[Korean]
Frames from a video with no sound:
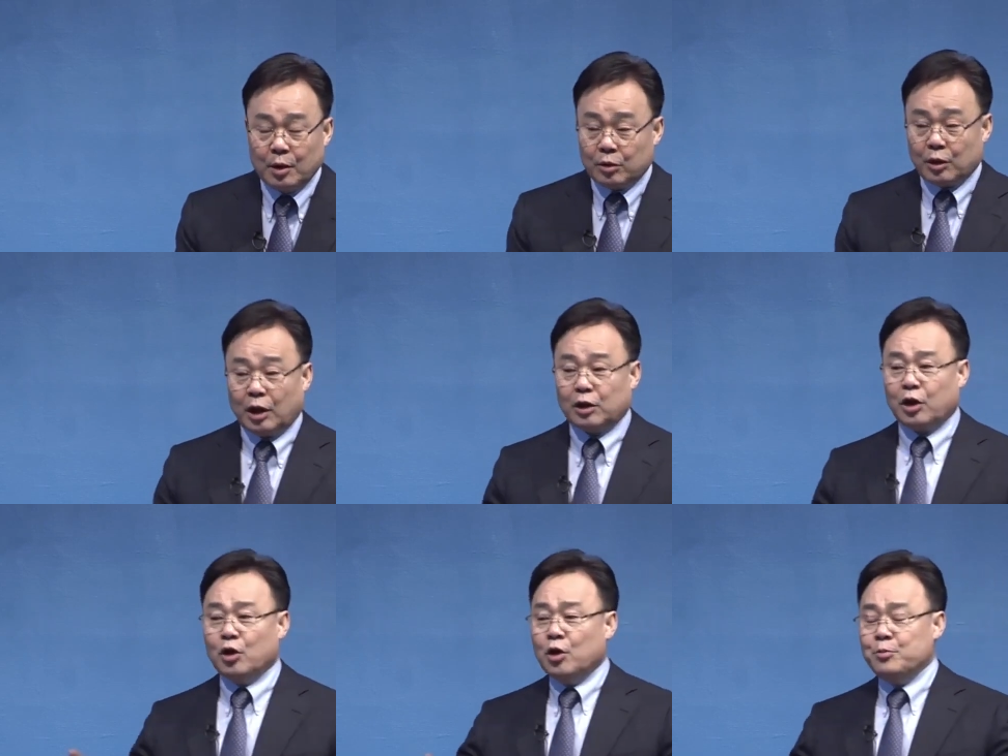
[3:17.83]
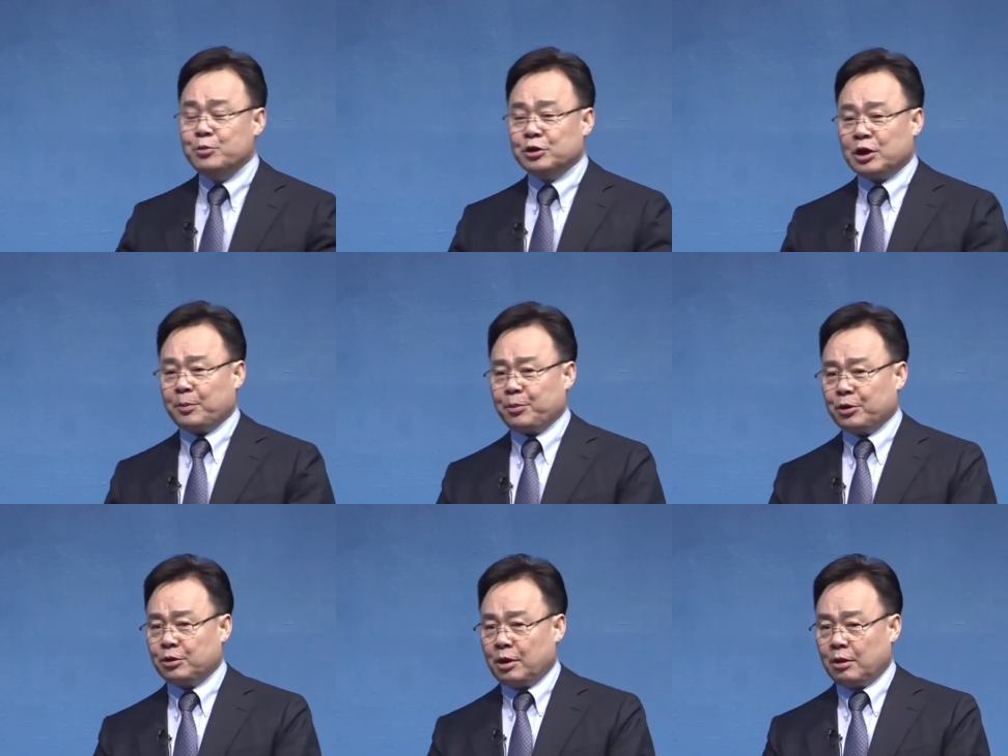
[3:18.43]
날개 없는 게
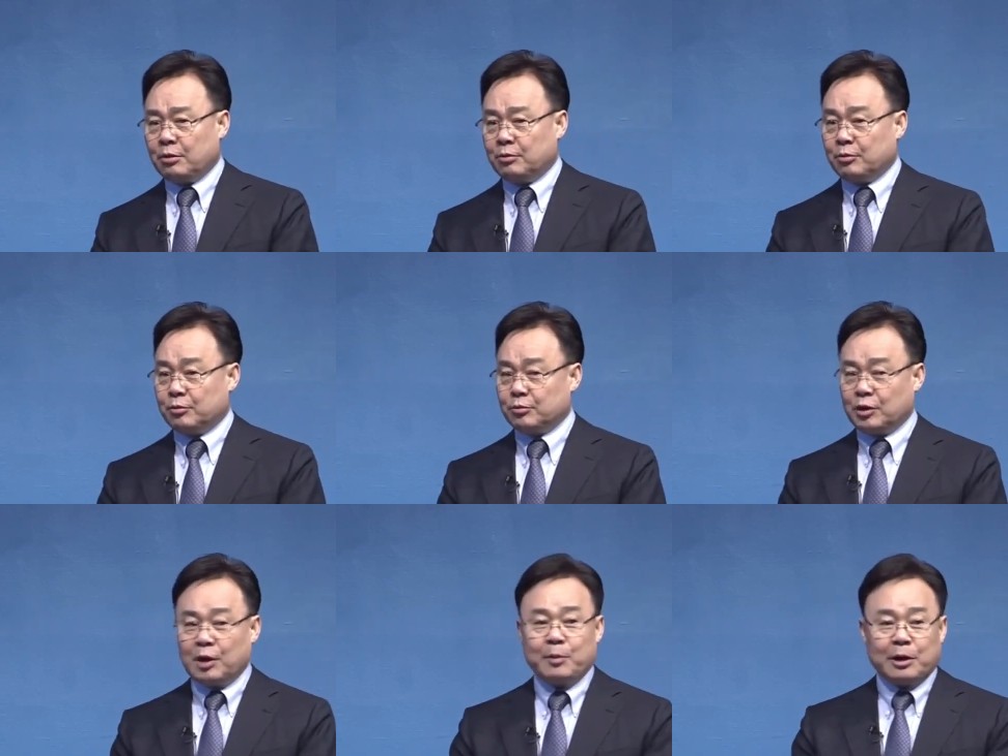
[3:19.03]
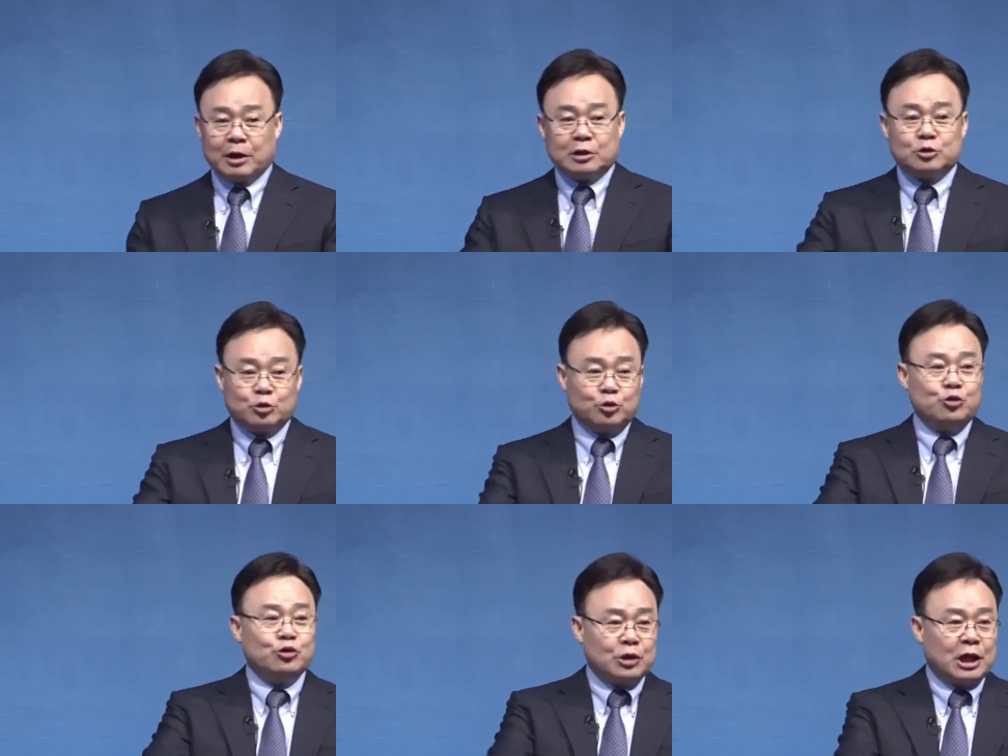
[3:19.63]
편해요. 네 발 가지고
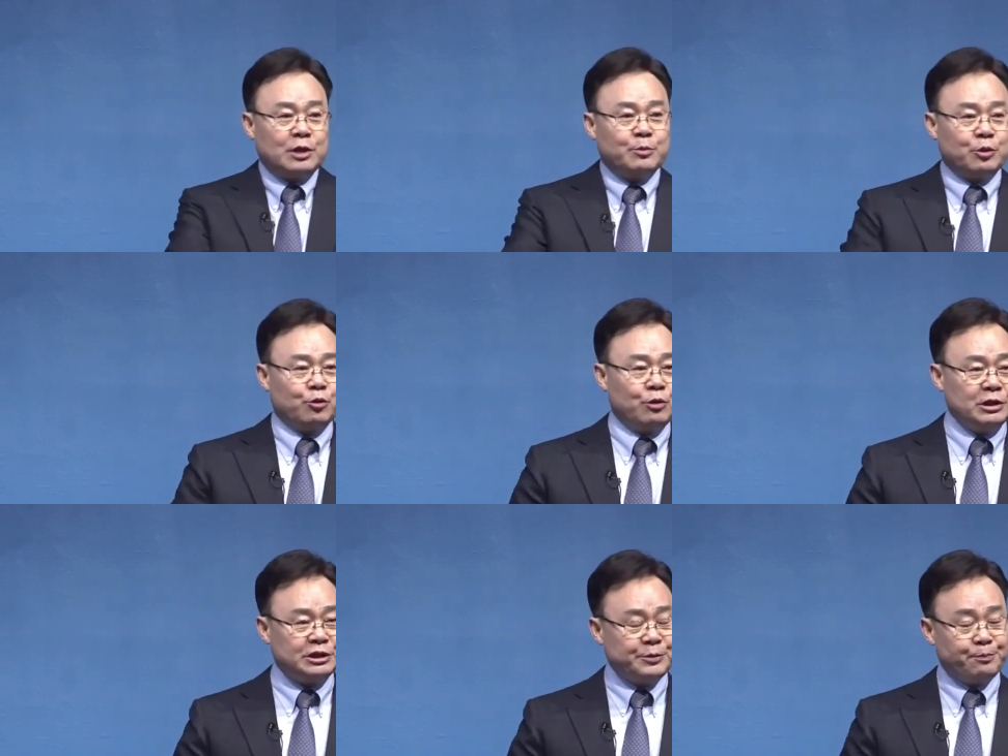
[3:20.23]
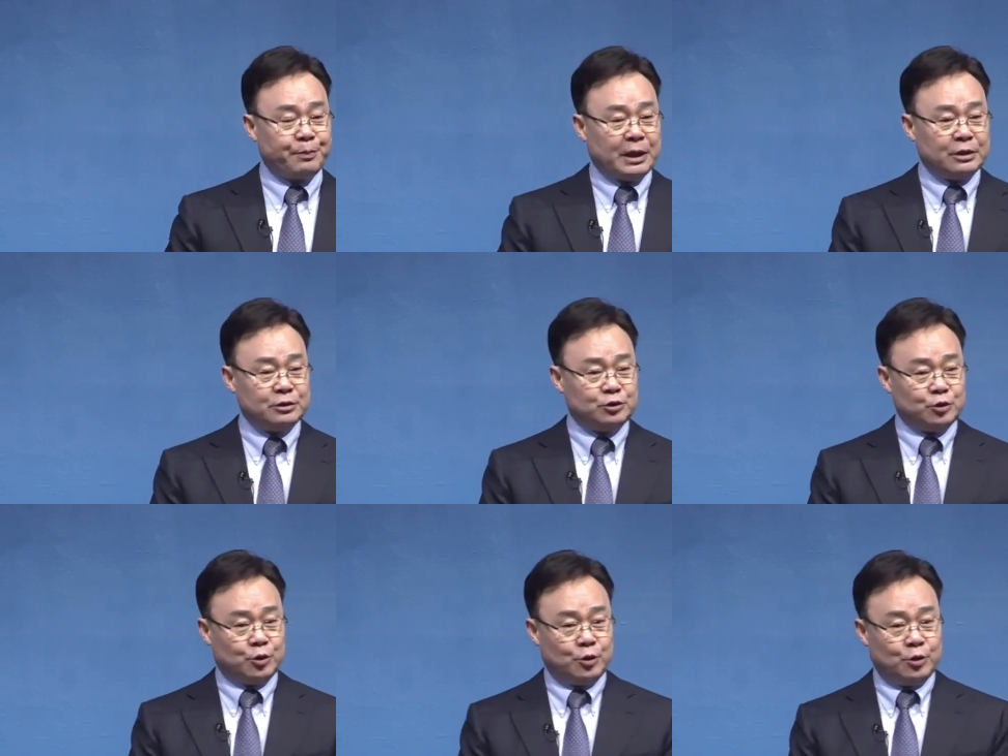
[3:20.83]
뛰어다니면 훨씬
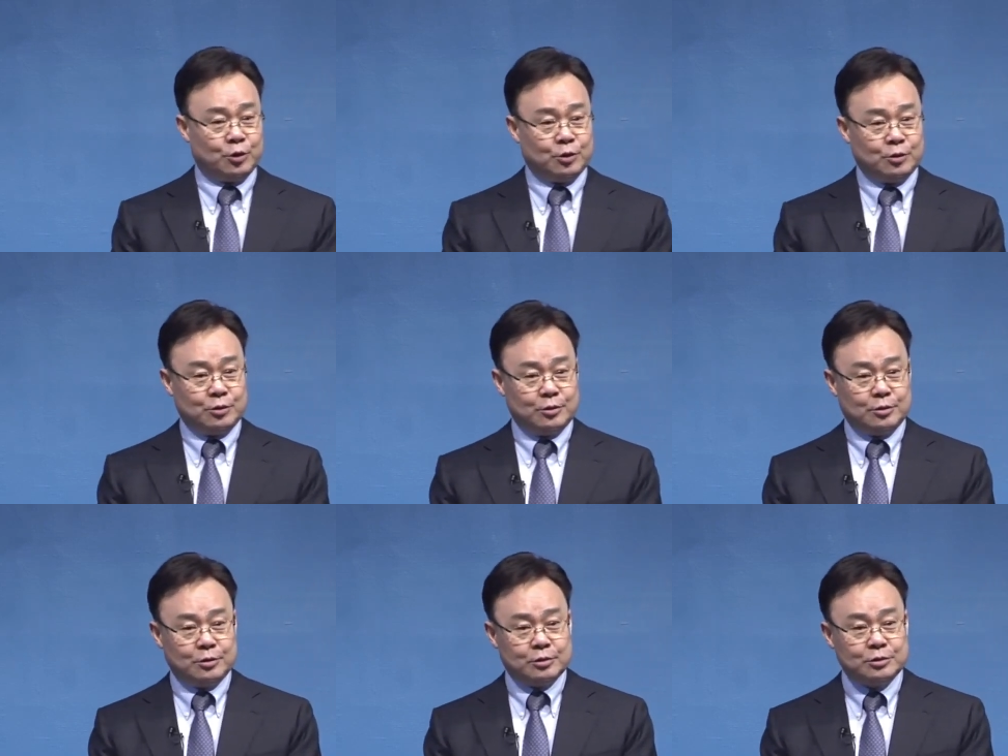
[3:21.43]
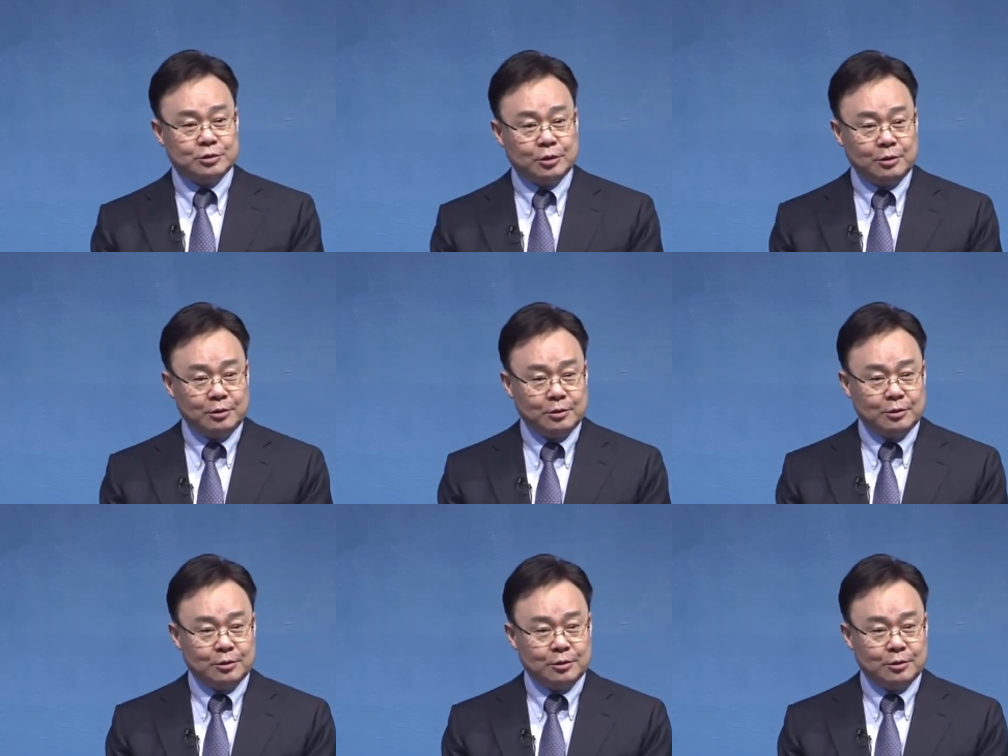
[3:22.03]
빠르죠. 그죠?